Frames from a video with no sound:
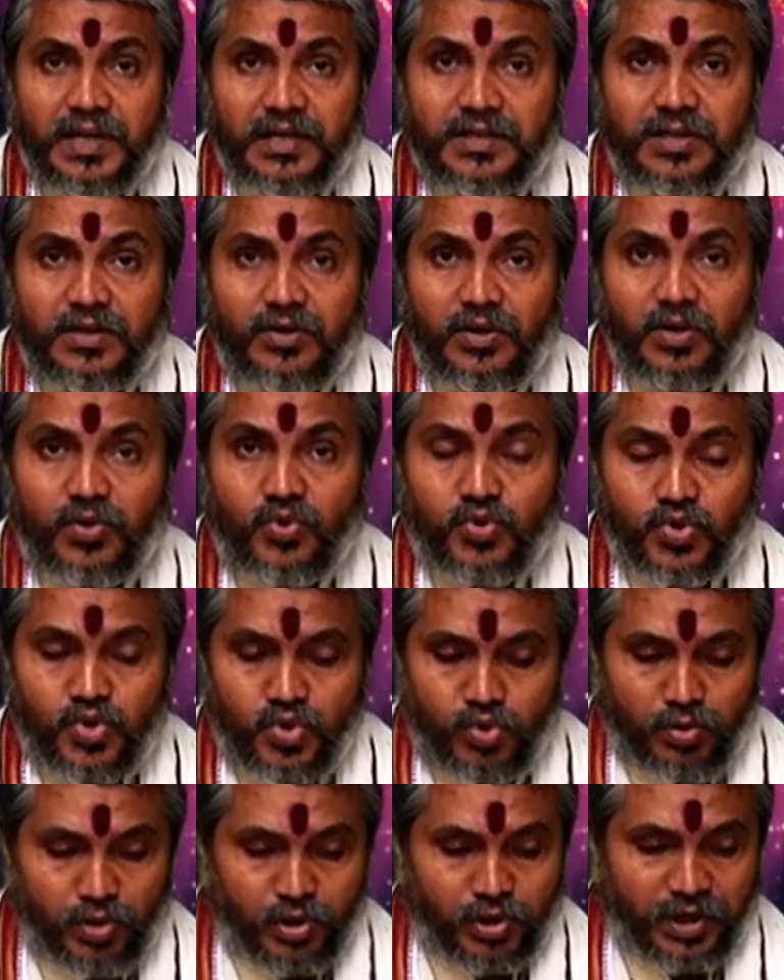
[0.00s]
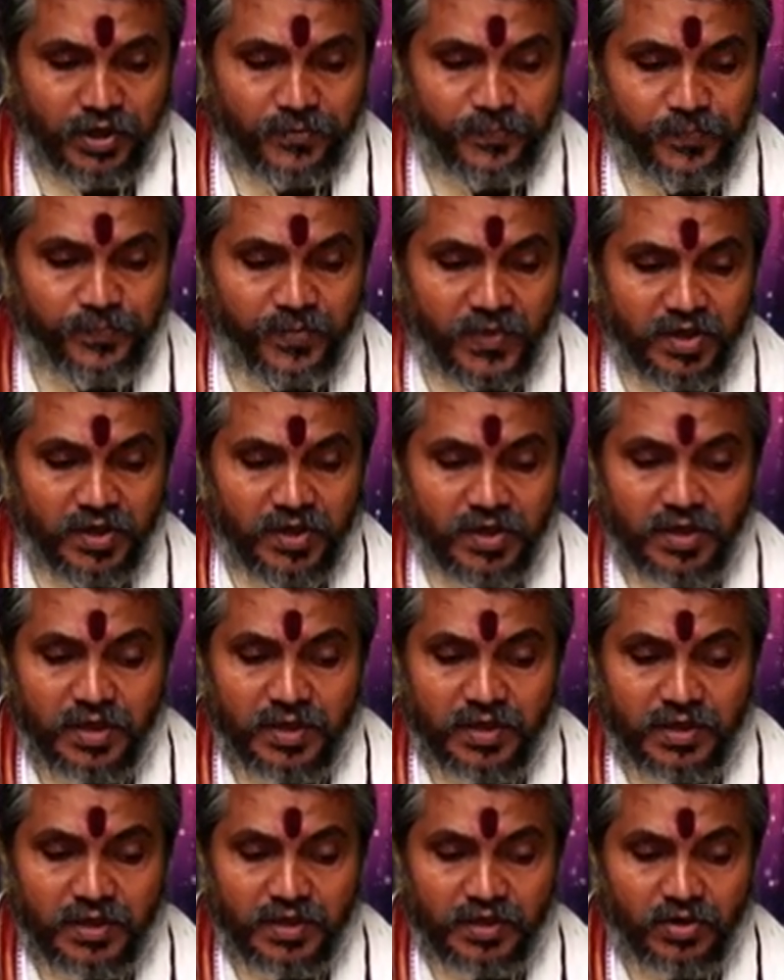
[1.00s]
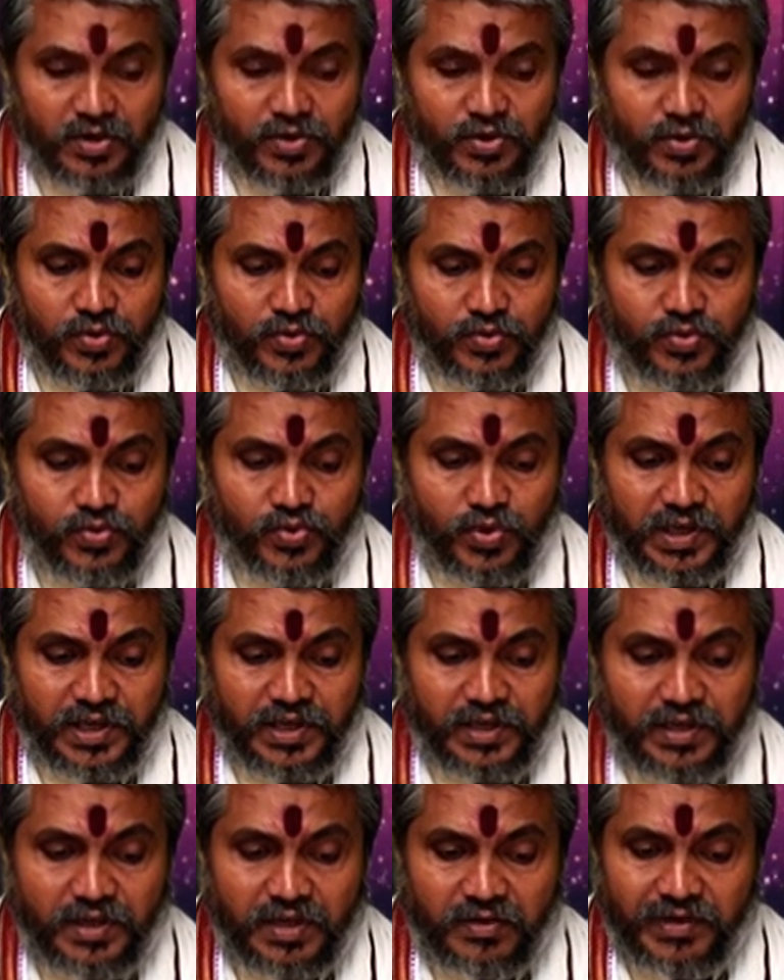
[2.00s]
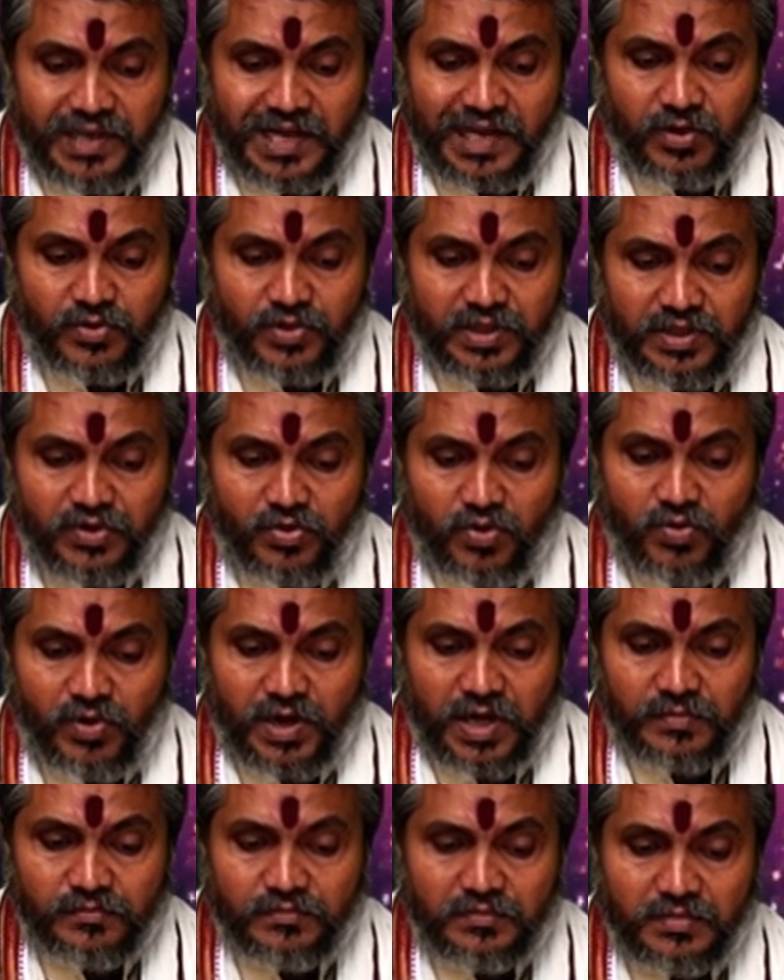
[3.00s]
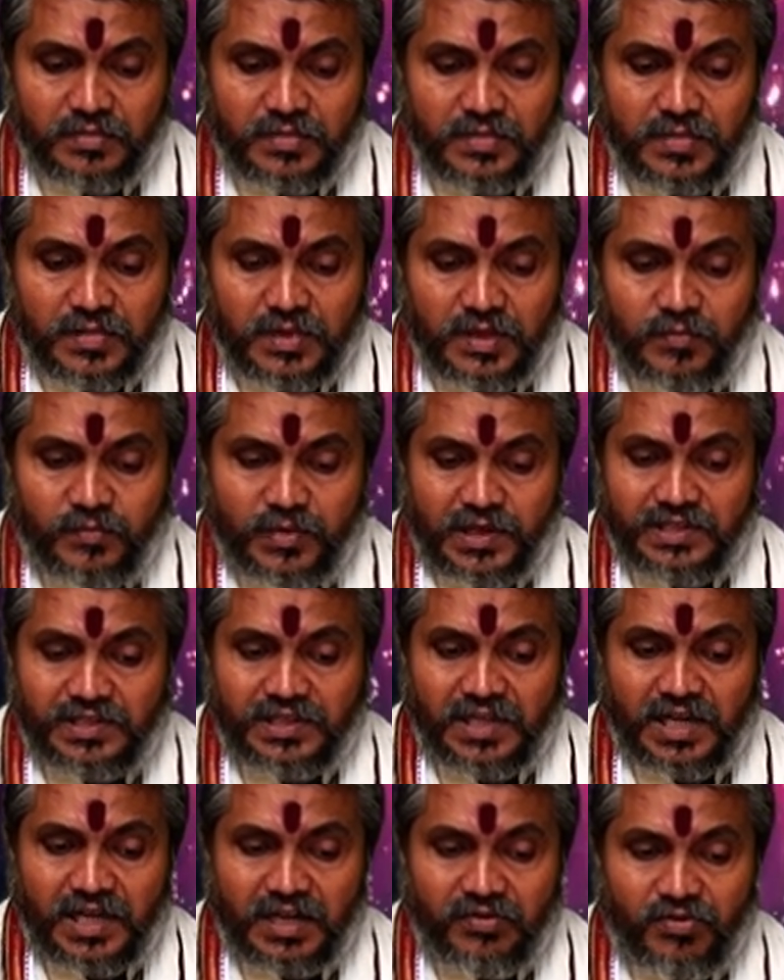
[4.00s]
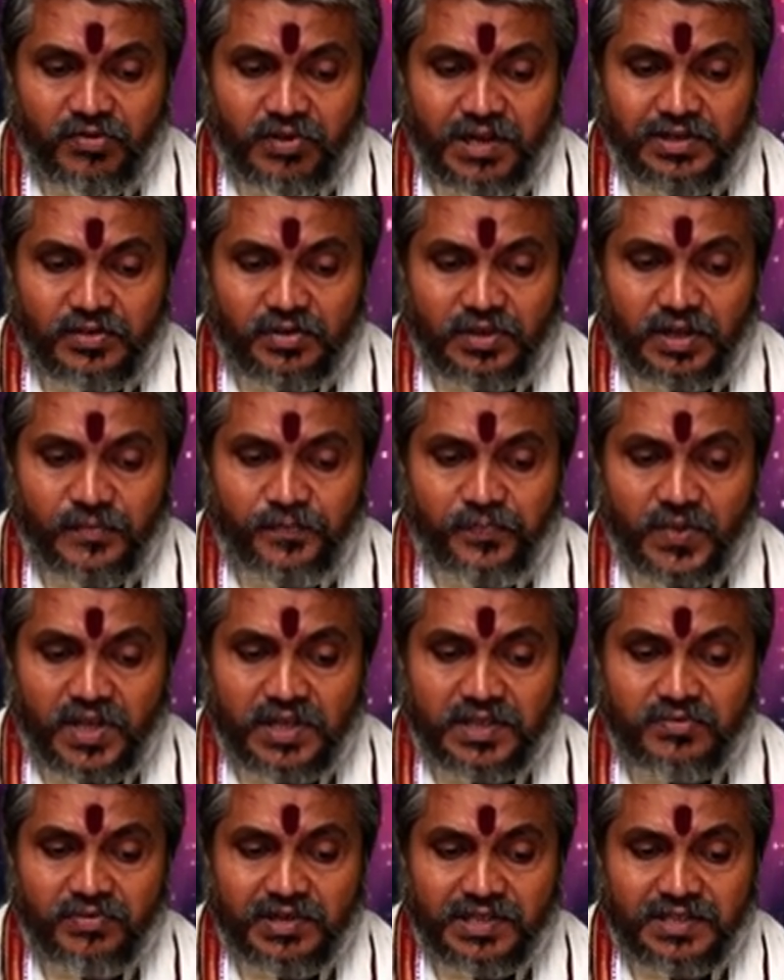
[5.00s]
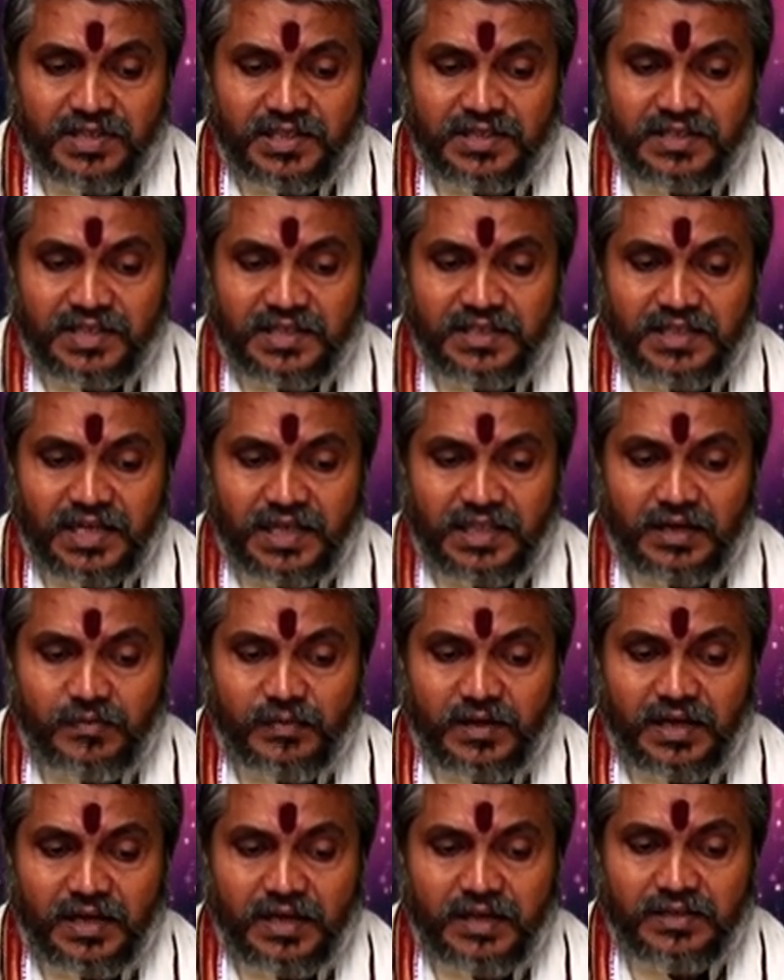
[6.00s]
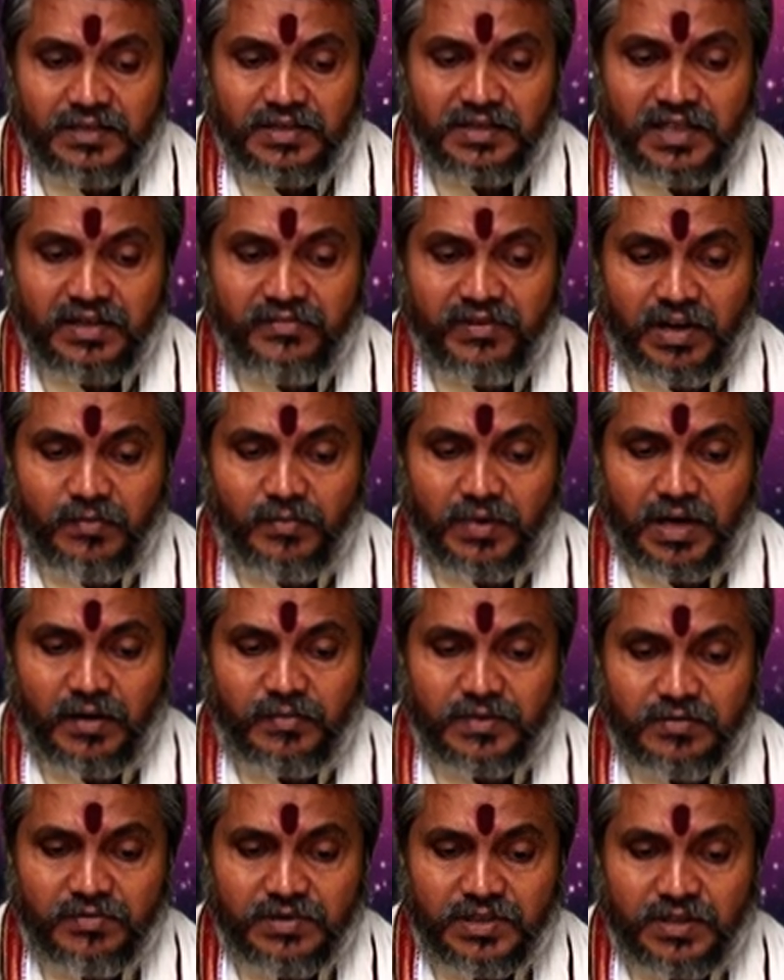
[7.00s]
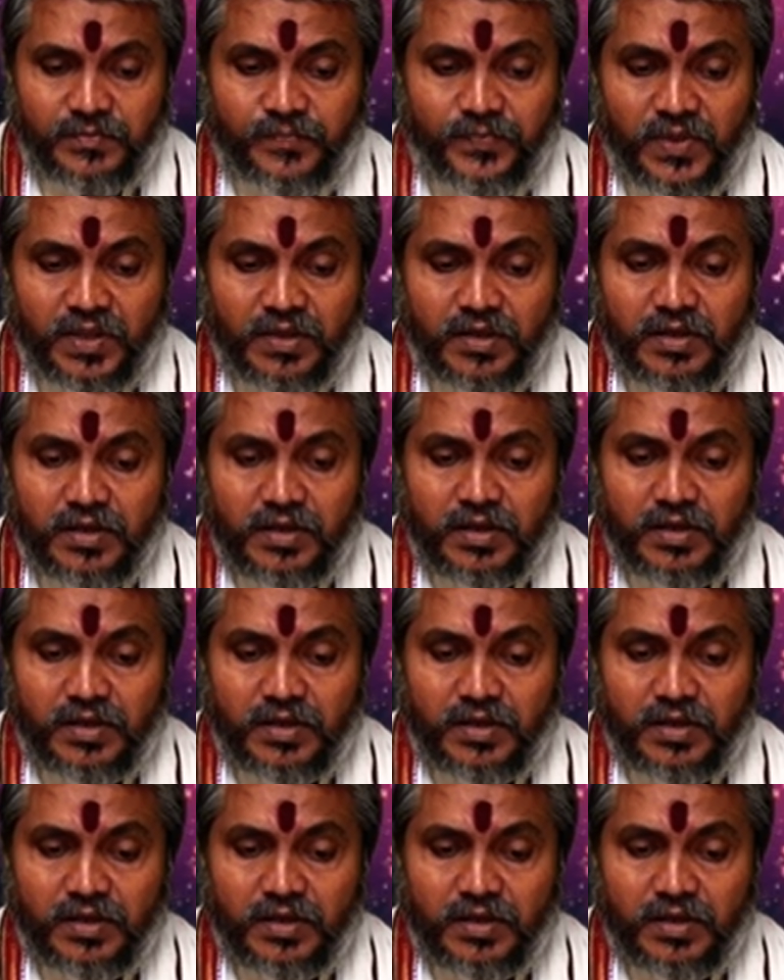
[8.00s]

ప్రేక్షకులకు శుభోదయం ఈరోజు జూలై ఇరవై ఆరో తేదీ గురువారం పంచాంగం రాజుదాం స్వస్తి శ్రీ చాంద్రమాన శ్రీ విలంబనామ సంవత్సరం